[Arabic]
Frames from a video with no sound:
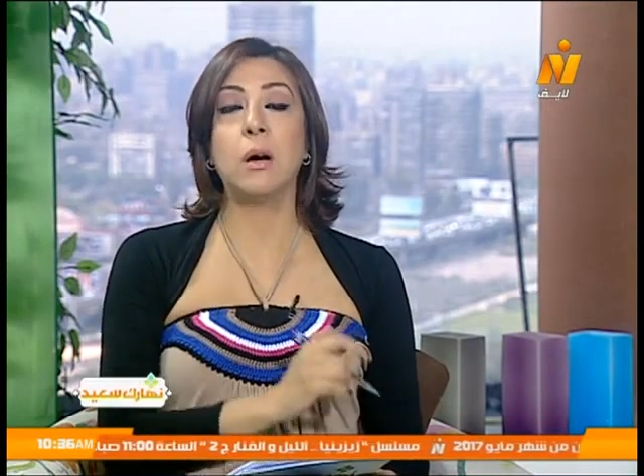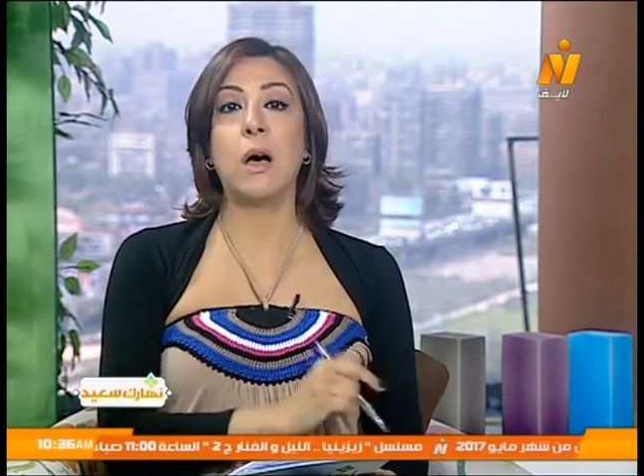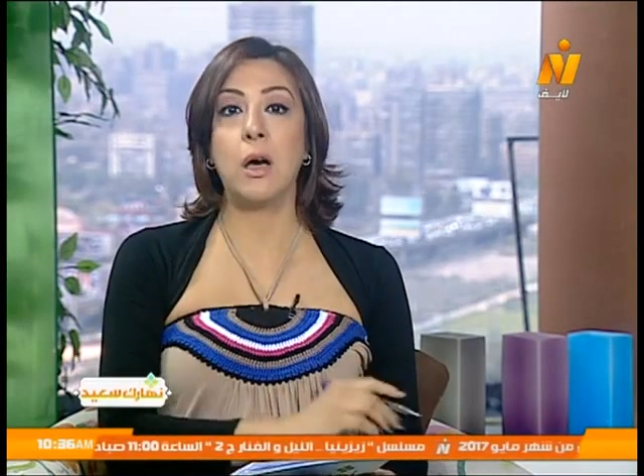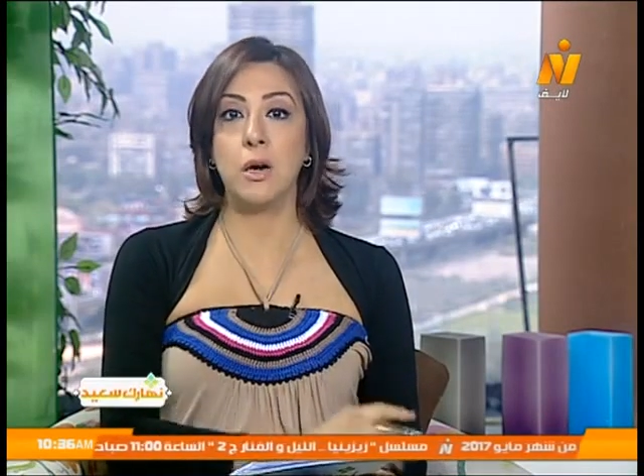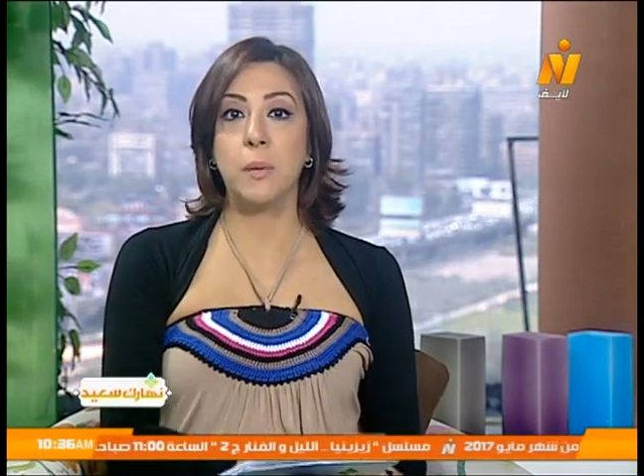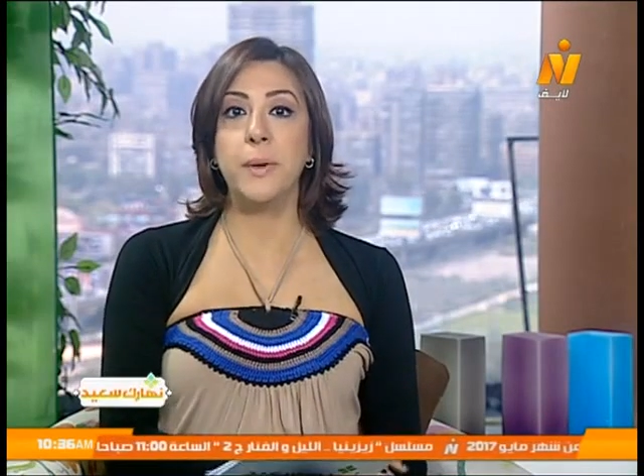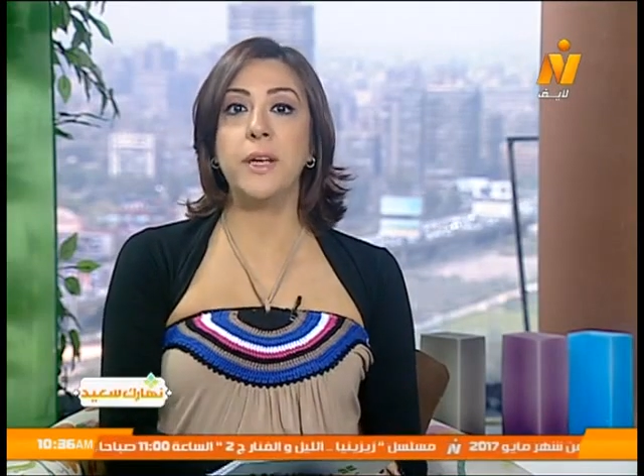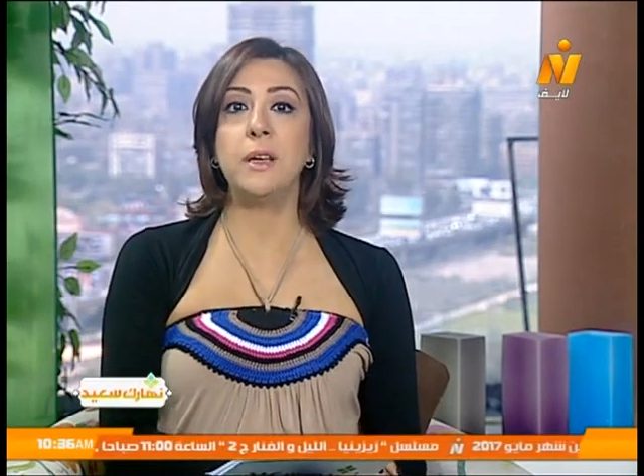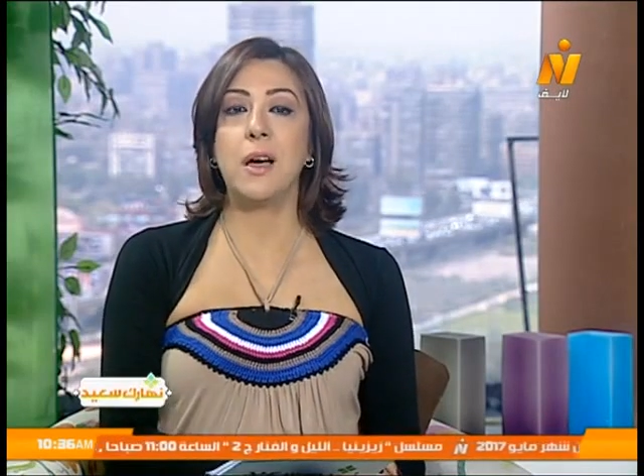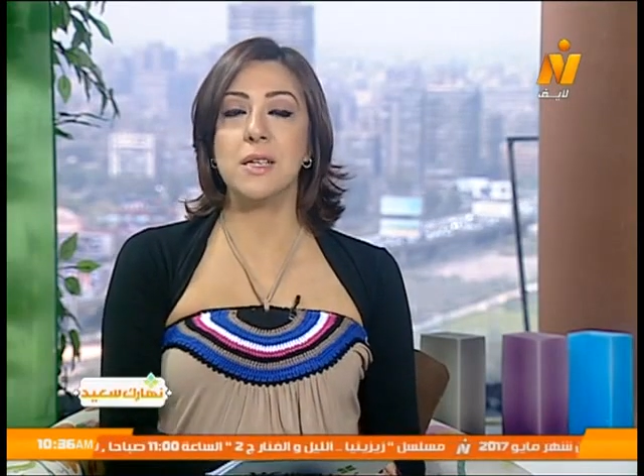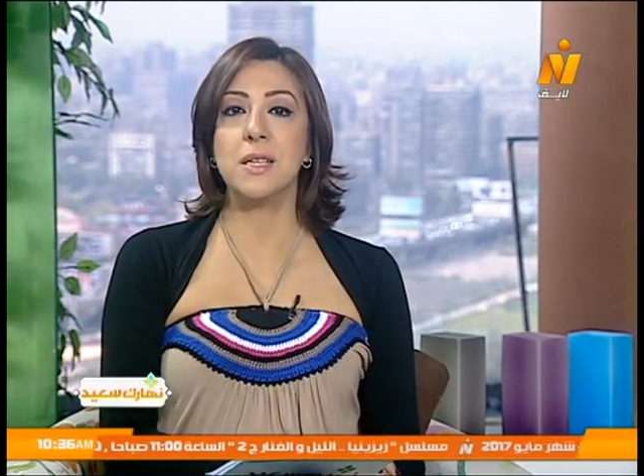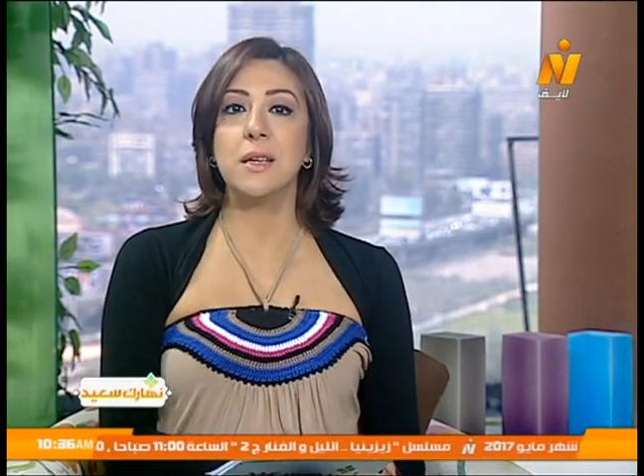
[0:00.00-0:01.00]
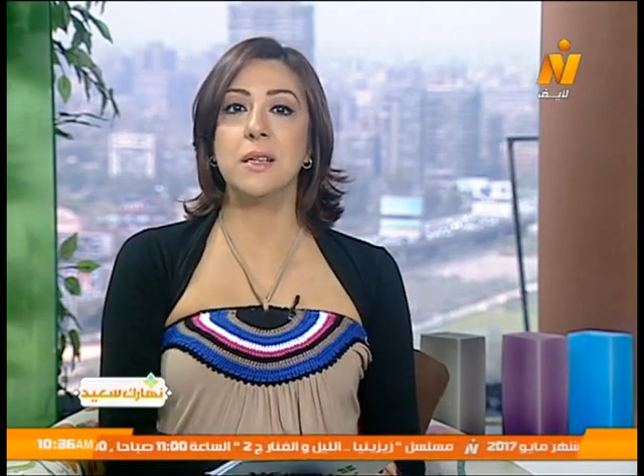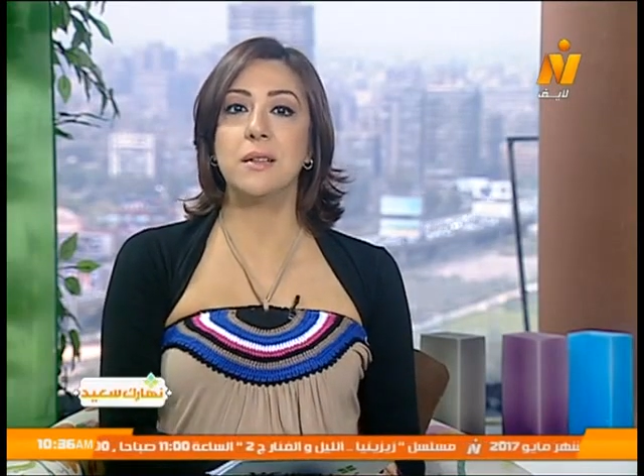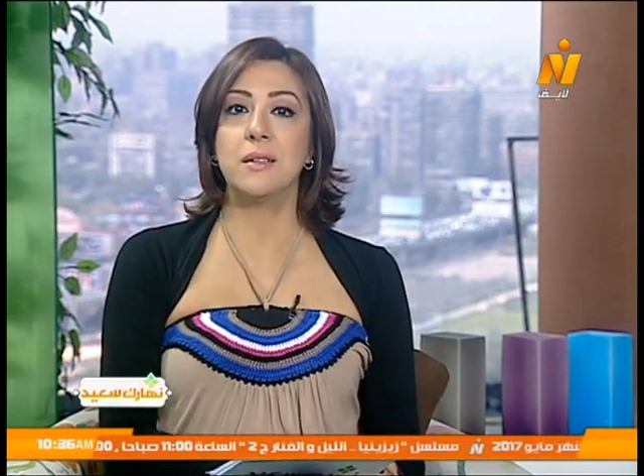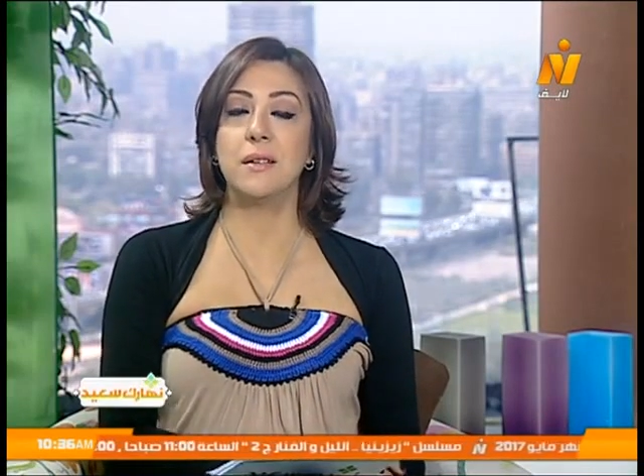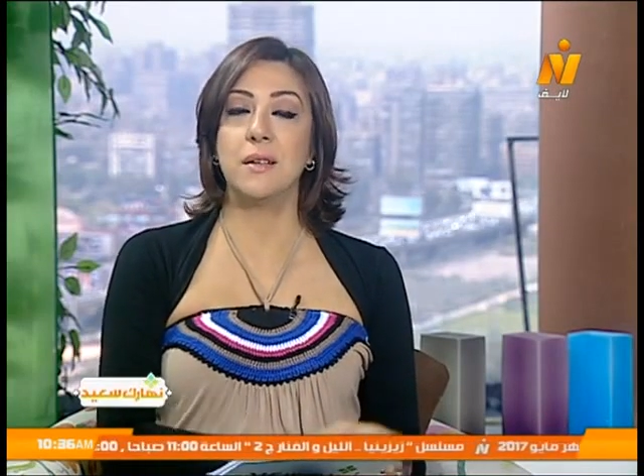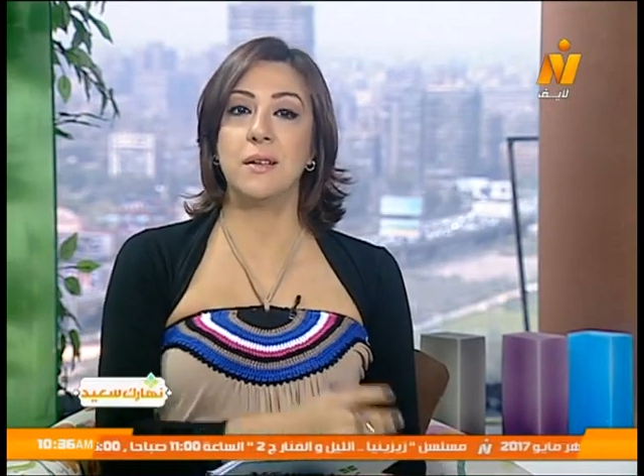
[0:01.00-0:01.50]
عربية حصلت
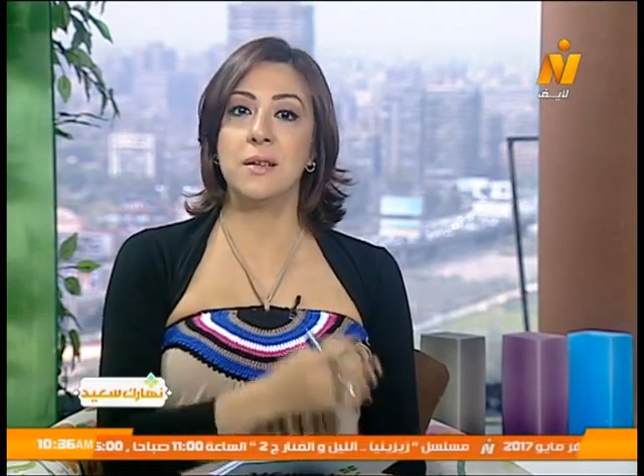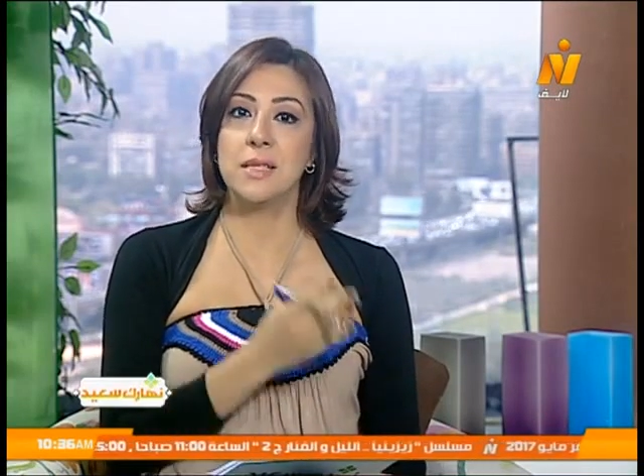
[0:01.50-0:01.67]
آه،